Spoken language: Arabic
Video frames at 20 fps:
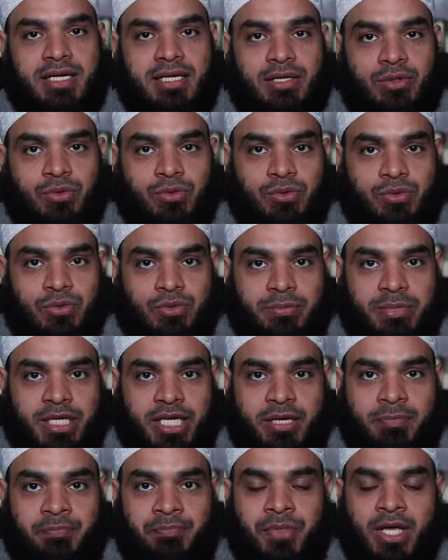على
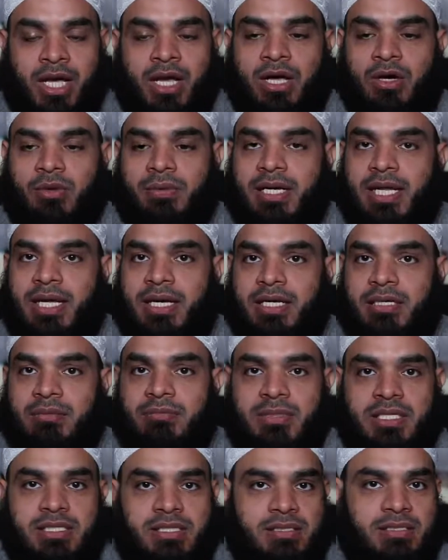قلوبهم
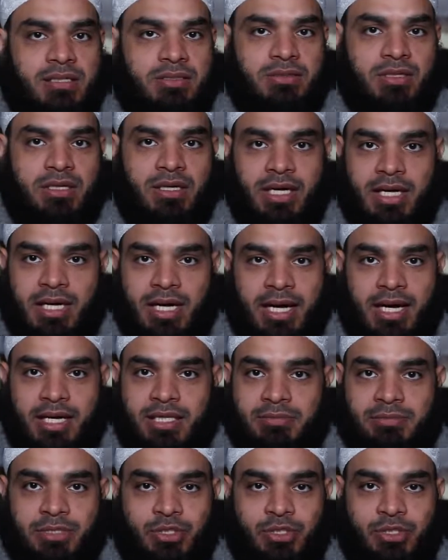ولكن ما استطاع أحد